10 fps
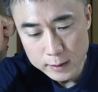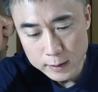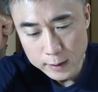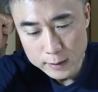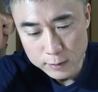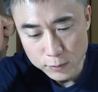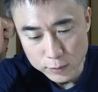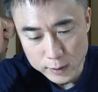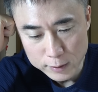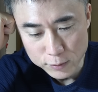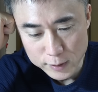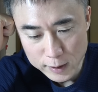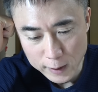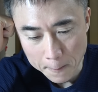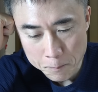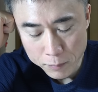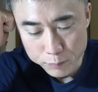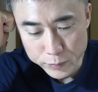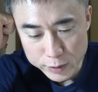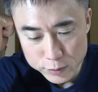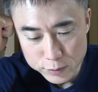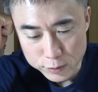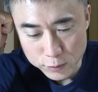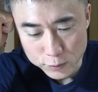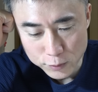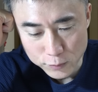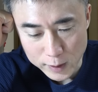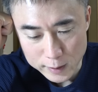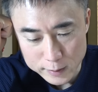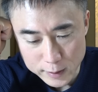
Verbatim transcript: 内容などで見抜くことは